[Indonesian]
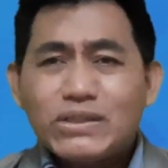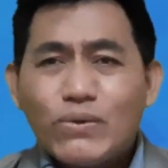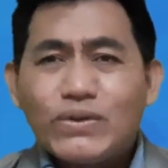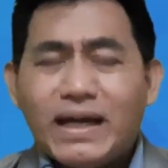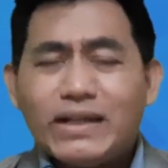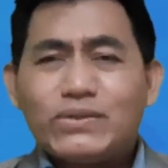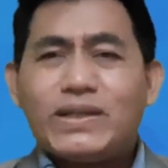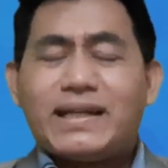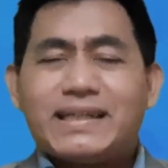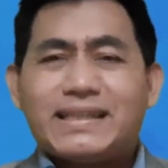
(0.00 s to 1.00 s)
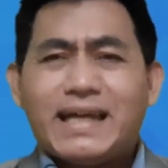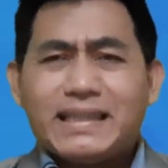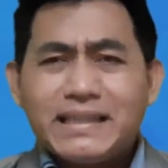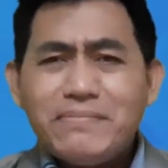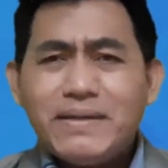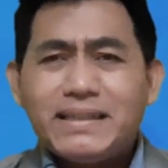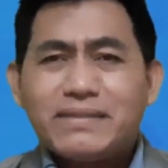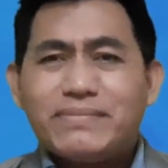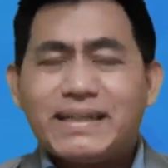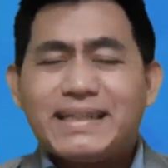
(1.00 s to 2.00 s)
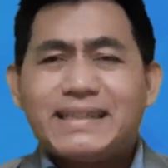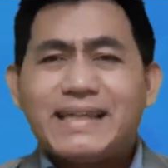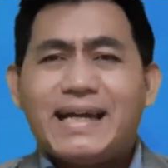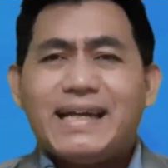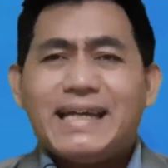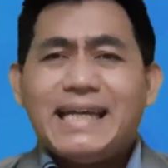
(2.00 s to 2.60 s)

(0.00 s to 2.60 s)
saudara-saudara kita, teman-teman kita